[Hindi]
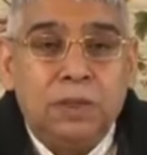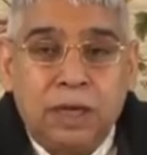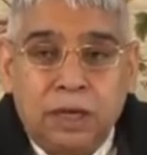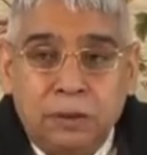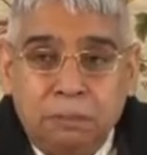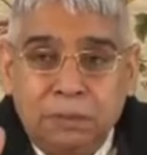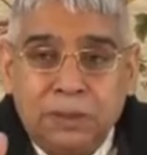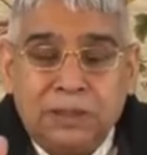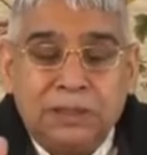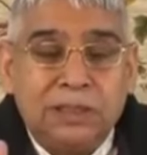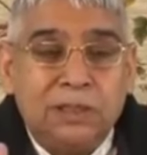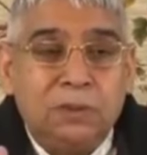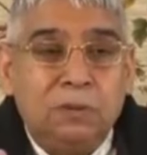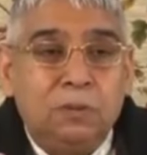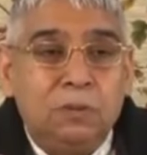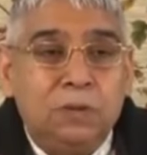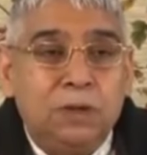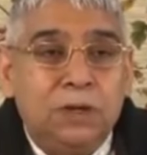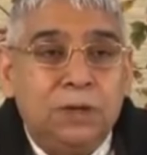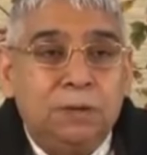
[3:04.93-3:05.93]
यही बच्चे
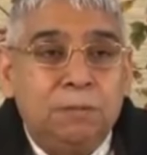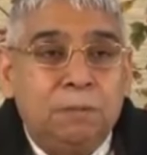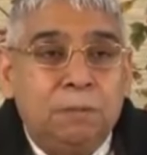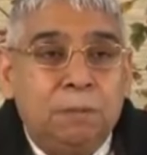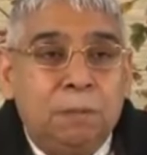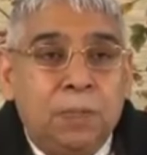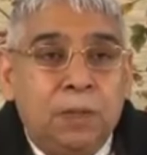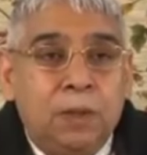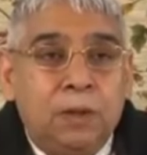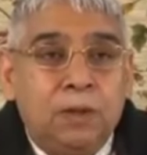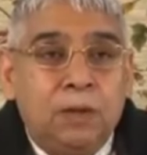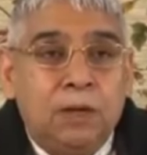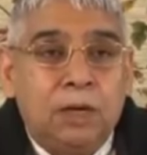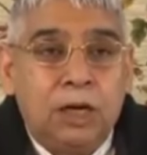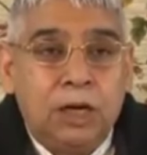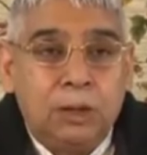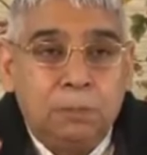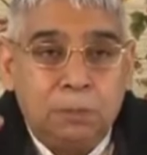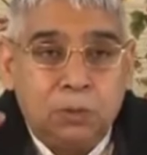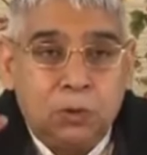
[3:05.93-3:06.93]
होंगे
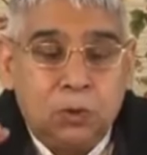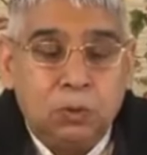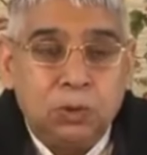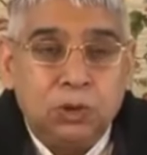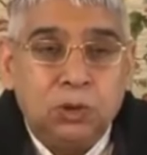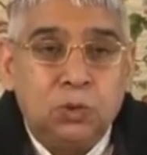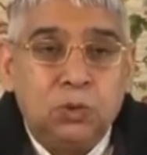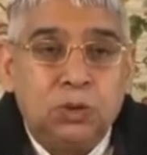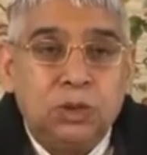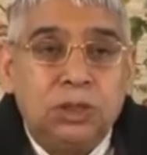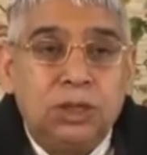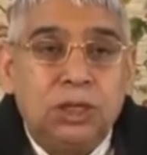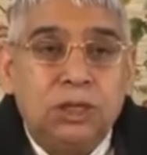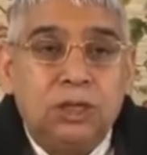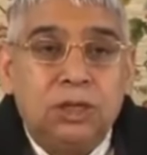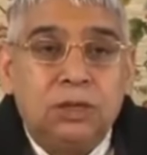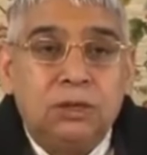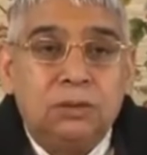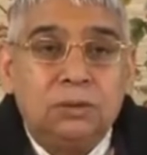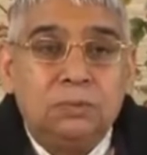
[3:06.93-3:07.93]
आपको भी सुख
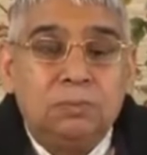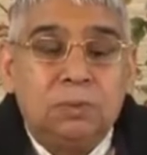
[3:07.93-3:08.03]
देगा